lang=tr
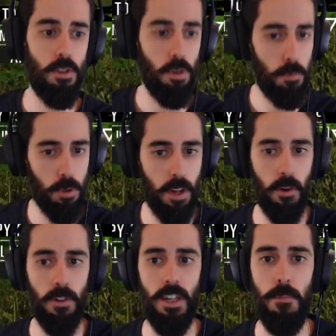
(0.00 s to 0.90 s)
oyun modları var
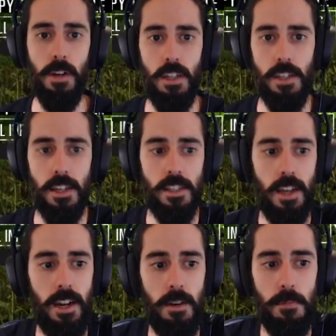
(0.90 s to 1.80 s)
onlara da bakacağız.
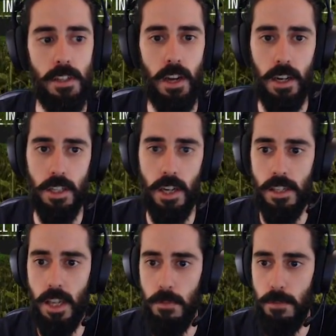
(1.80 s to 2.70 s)
Askerlerimiz arkadaş,
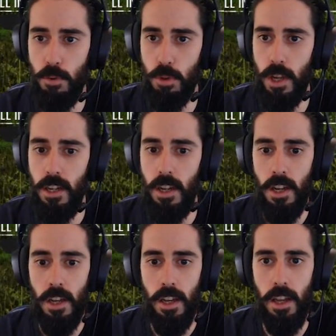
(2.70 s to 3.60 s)
askerimizi buradan
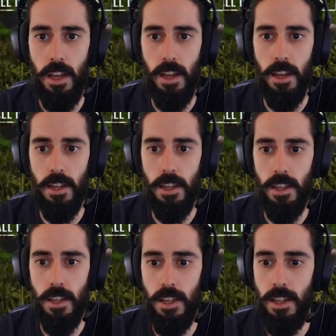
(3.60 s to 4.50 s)
e,
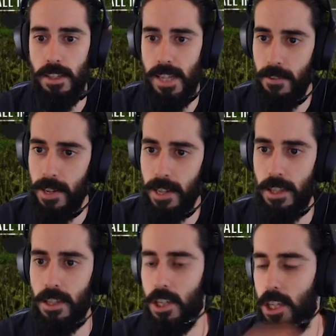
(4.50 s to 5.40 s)
level
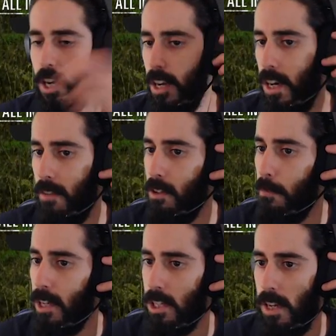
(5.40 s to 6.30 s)
atladıkça level
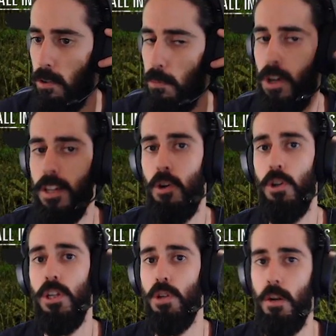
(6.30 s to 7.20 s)
5 level bu arada
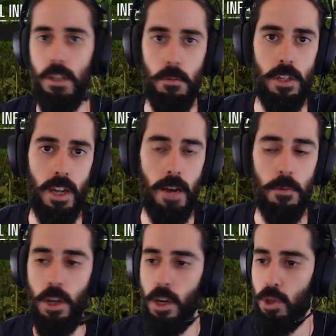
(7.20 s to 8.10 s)
oyunu hiç oynamadığım için
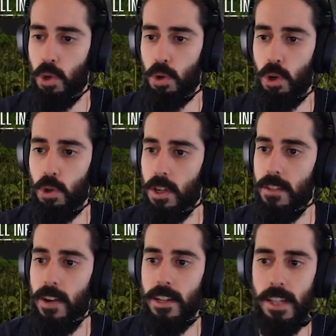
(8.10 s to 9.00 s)
abi çok kötü
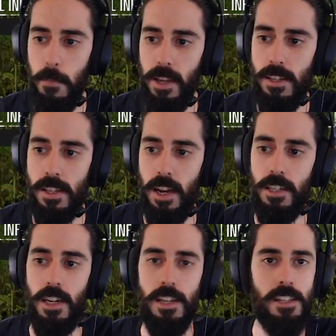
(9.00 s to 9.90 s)
oynadım falan demeyin.
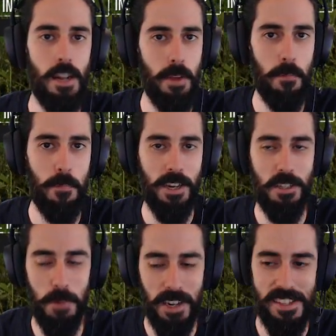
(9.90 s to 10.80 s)
Sadece ilk izlenim yapmak
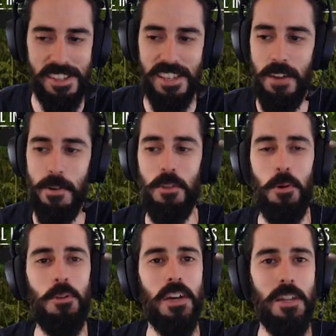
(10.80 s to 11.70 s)
için ben de sizlerle birlikte
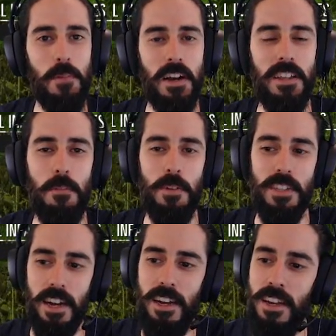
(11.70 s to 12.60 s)
oyun tanımak
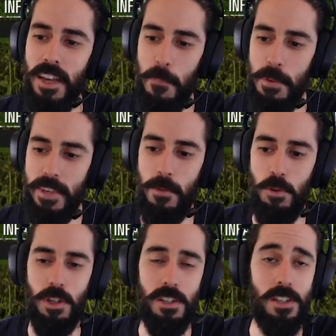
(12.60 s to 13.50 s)
anlamında Epic
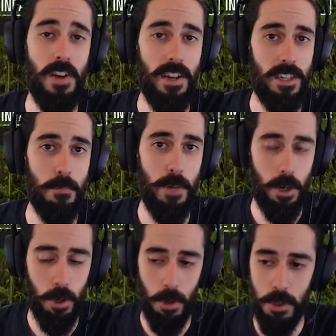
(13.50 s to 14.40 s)
Games ücretsiz verdiği için
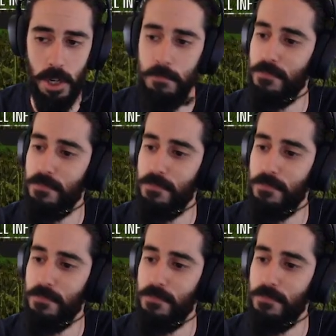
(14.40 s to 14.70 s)
bakıyor olacağım.